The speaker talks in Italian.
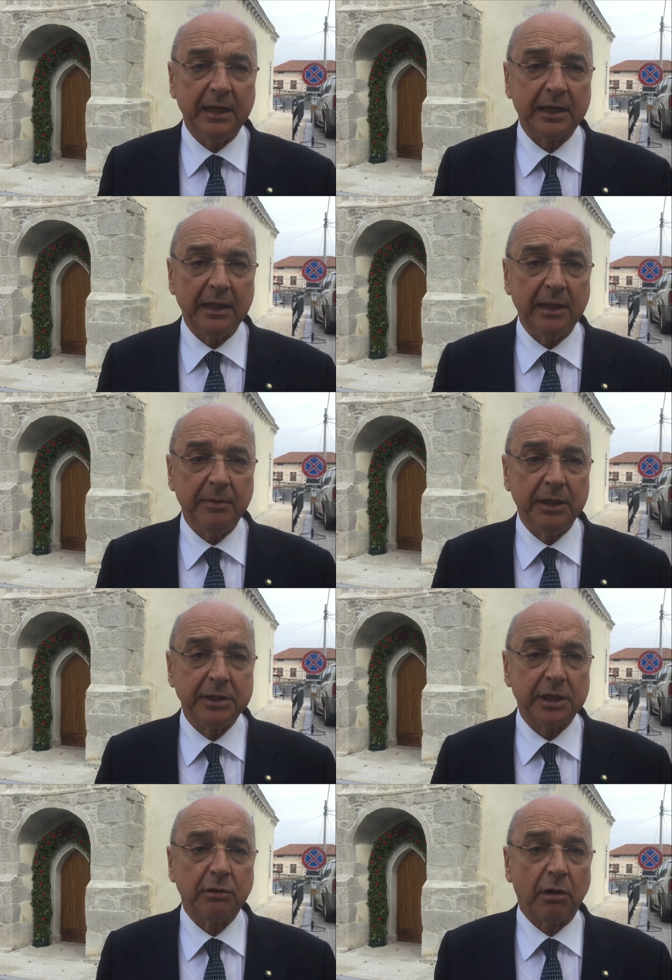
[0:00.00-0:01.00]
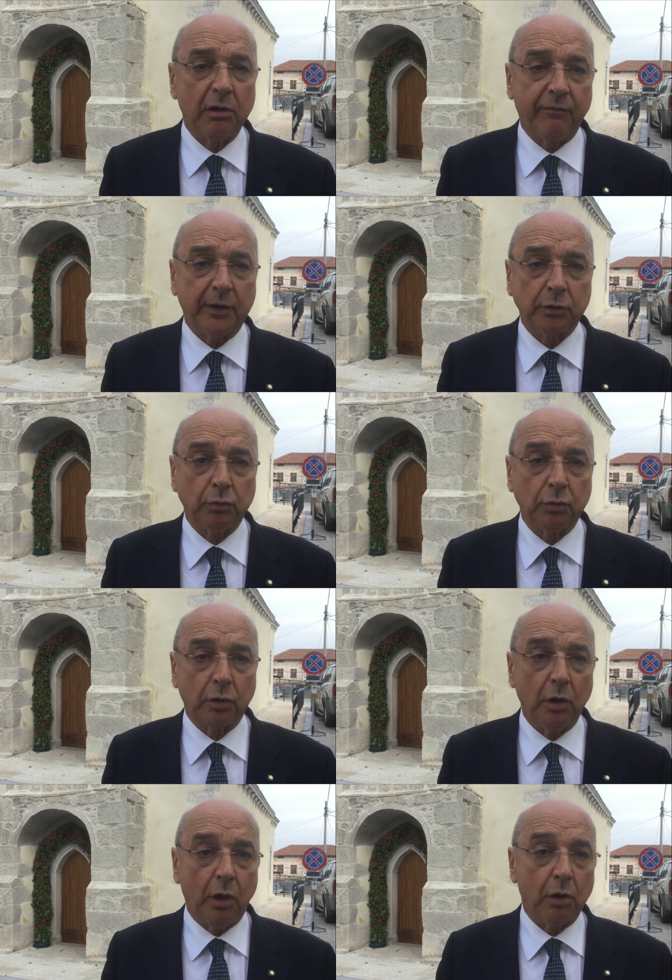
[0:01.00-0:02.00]
incredibile dicendo che hanno fatto
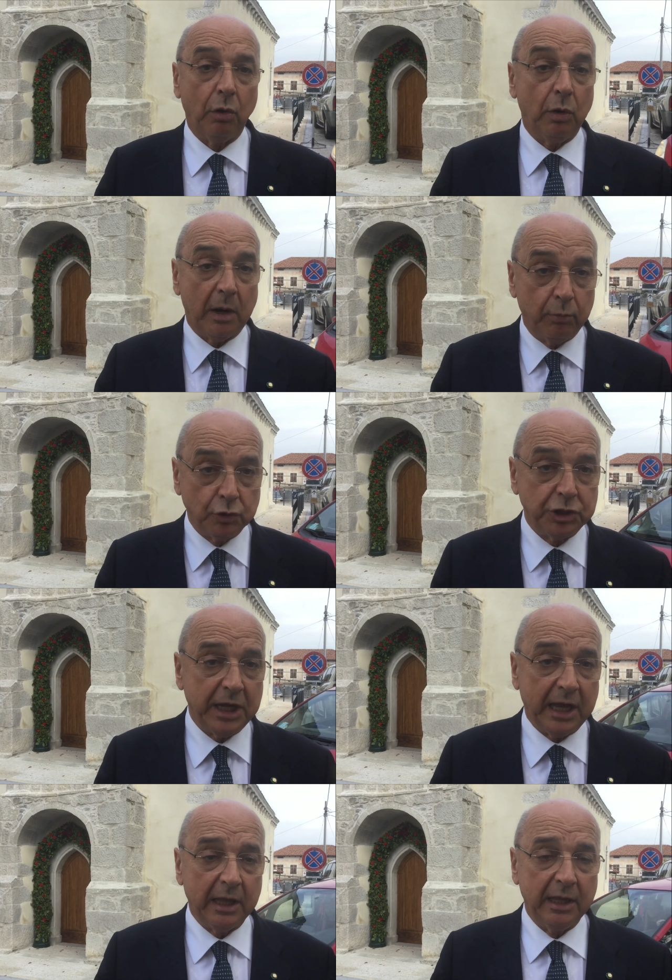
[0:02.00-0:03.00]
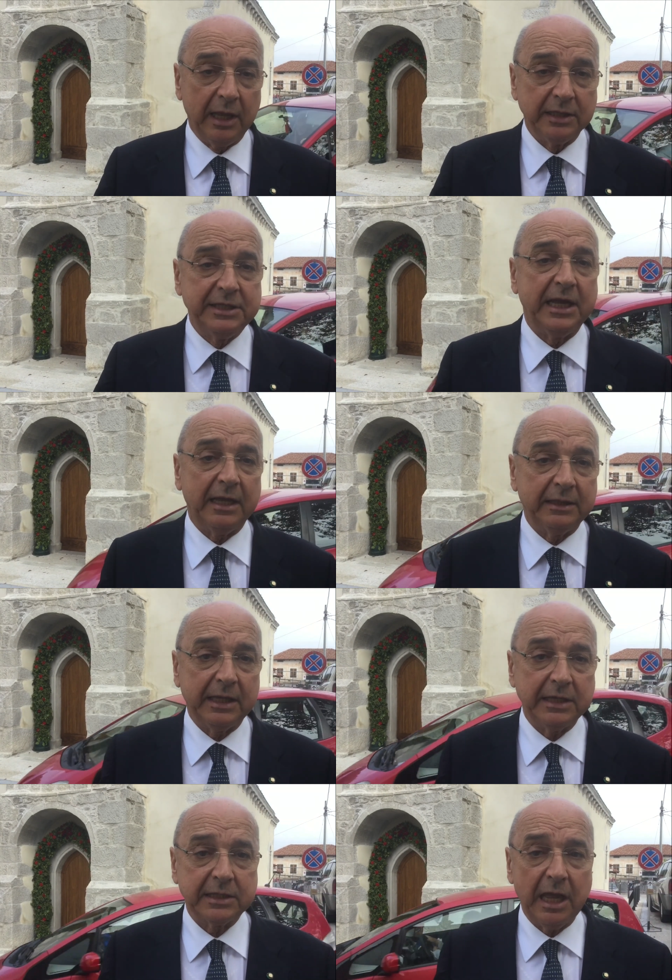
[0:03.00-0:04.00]
tutto loro, una bugia
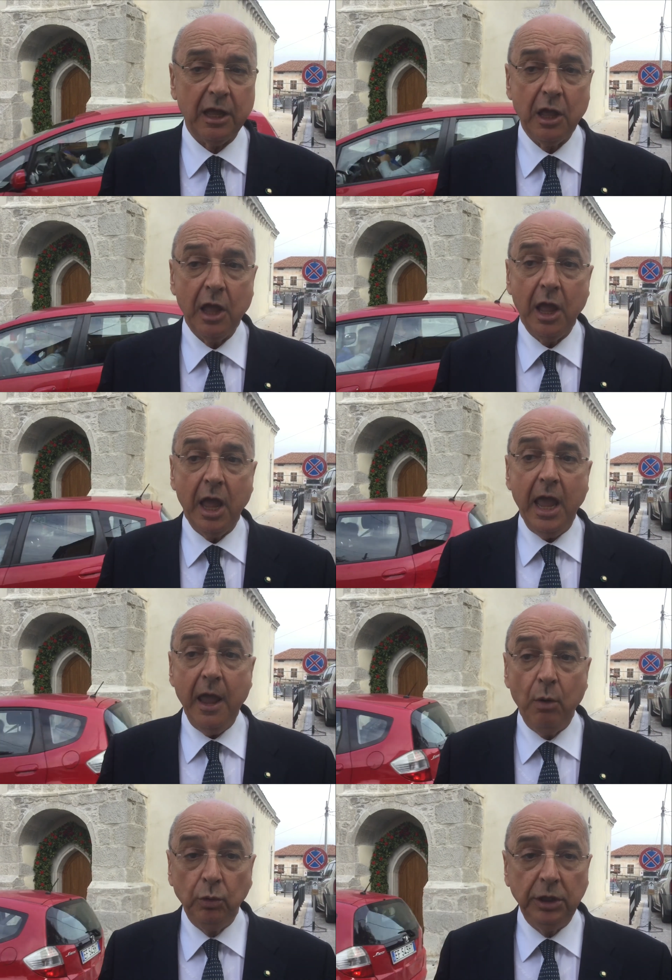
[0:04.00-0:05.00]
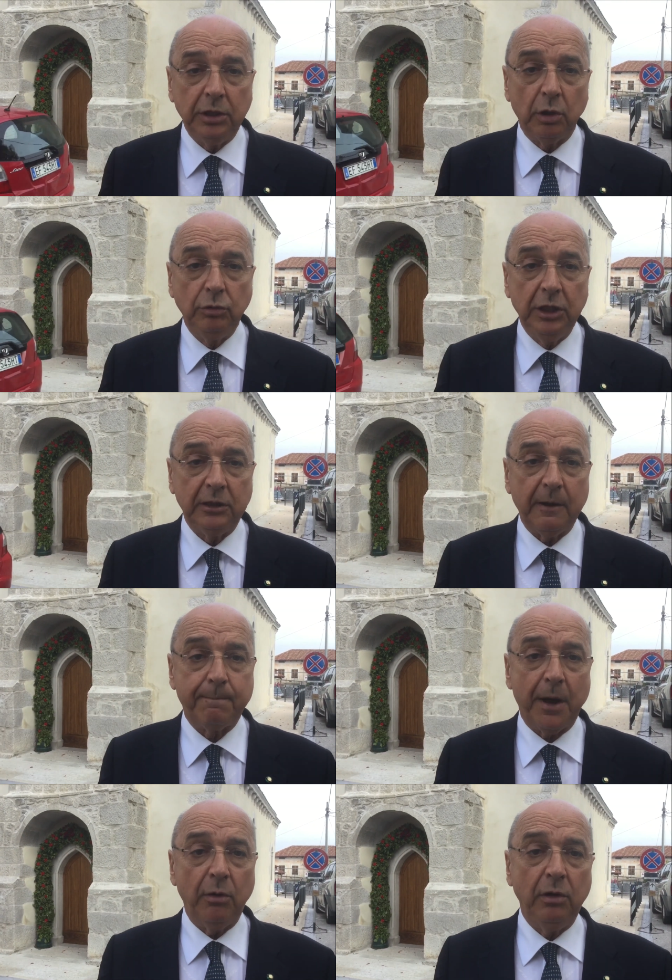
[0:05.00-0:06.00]
gigantesca. E udite, udite,
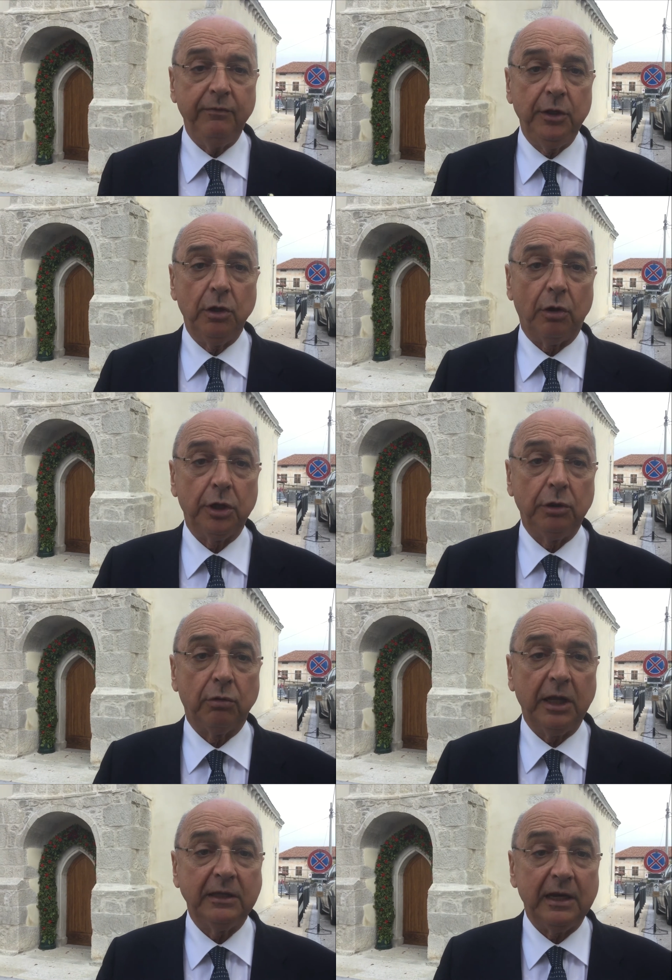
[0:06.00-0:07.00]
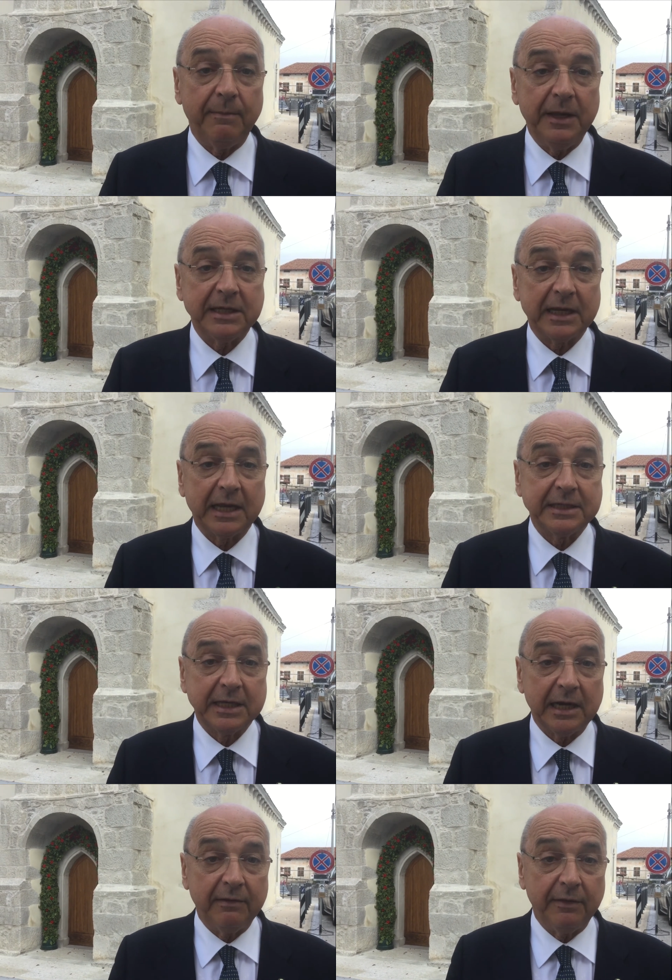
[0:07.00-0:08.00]
Paolo Vidoni, durante la messa che
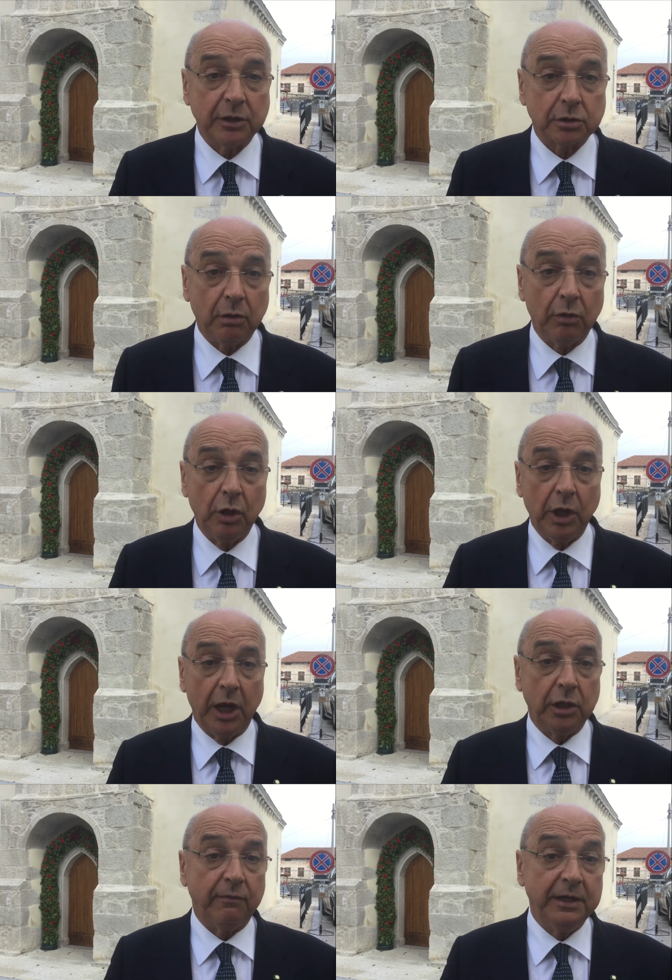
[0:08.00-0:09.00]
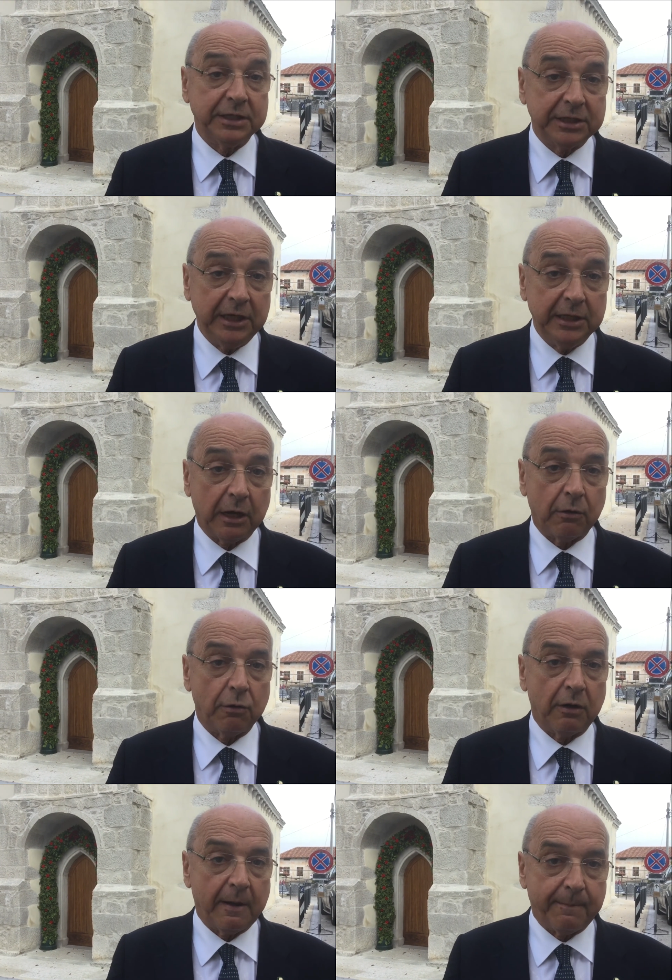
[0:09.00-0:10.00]
c'era il vescovo e dove il sindaco
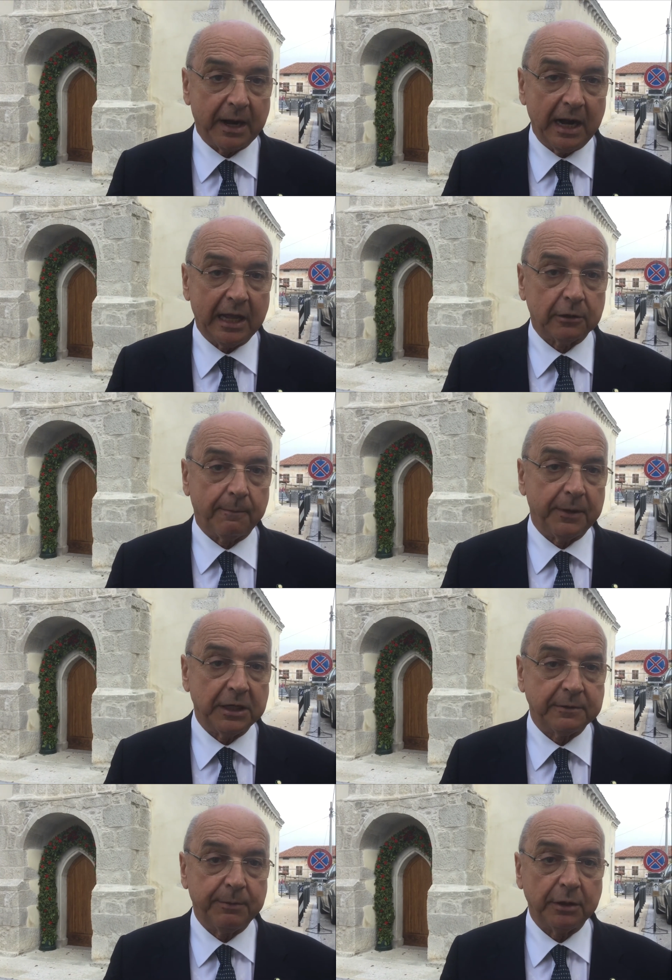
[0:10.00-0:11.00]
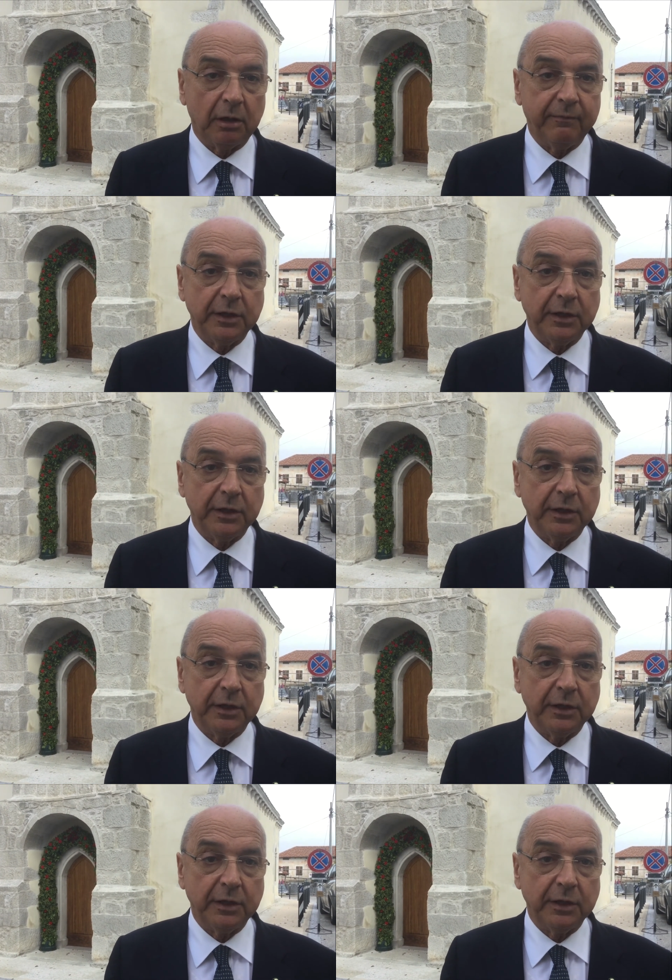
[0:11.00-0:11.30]
non ha parlato per rispetto al